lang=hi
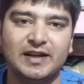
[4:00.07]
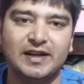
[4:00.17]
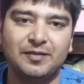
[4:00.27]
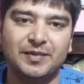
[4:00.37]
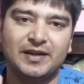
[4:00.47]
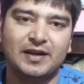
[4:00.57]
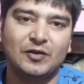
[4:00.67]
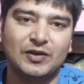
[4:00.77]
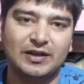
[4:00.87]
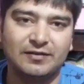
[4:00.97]
ये बेचारे अपने
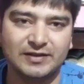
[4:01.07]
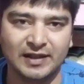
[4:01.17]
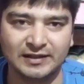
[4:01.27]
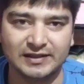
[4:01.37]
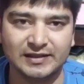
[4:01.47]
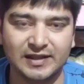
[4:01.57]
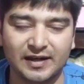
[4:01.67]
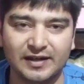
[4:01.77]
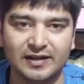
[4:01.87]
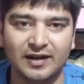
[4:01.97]
घरों की तरफ शांति से
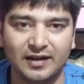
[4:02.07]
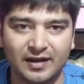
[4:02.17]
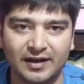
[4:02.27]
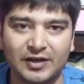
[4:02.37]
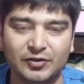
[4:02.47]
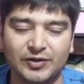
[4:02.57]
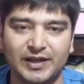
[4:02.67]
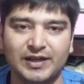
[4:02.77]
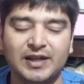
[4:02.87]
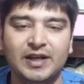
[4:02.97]
जा रहे हैं ना खाने को
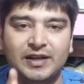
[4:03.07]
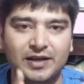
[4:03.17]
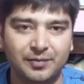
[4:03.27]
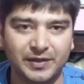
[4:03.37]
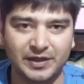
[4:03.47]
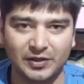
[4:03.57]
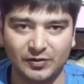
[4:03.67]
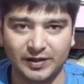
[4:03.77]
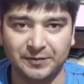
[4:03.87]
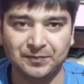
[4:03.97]
है ना पीने
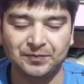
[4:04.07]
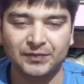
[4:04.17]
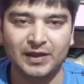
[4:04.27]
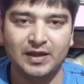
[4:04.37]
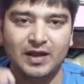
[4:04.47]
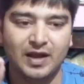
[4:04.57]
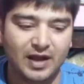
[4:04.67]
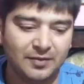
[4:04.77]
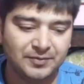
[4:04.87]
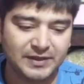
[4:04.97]
को है
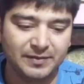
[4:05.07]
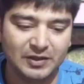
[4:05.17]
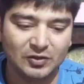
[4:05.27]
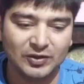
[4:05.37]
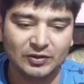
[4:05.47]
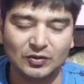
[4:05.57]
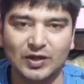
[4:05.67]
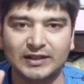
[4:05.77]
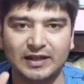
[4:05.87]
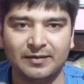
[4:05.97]
अब सभी लोग इनको
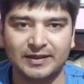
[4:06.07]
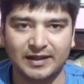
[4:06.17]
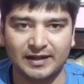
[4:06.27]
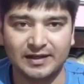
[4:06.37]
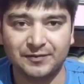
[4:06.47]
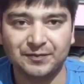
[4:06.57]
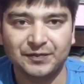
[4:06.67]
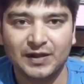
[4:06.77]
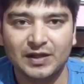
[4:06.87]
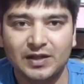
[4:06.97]
खतरा बता रहे
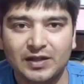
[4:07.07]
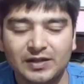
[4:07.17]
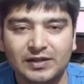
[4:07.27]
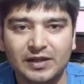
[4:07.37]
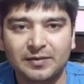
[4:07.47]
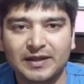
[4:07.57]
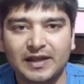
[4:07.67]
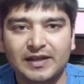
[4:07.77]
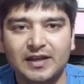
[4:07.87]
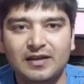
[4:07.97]
हैं ये
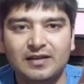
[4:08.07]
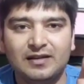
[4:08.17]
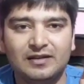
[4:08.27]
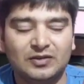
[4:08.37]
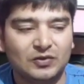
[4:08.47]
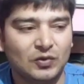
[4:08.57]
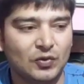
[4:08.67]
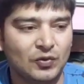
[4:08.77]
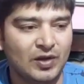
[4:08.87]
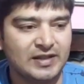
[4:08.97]
बताइए
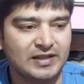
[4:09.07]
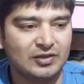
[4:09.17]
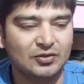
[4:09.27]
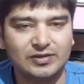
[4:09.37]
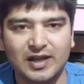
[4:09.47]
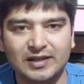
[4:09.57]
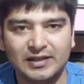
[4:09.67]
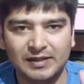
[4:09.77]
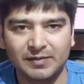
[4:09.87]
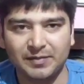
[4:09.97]
कोरोना से तो सात
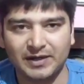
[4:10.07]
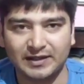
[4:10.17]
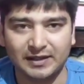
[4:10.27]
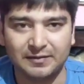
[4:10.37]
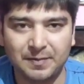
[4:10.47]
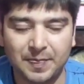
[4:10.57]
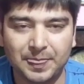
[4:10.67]
दिन में मरता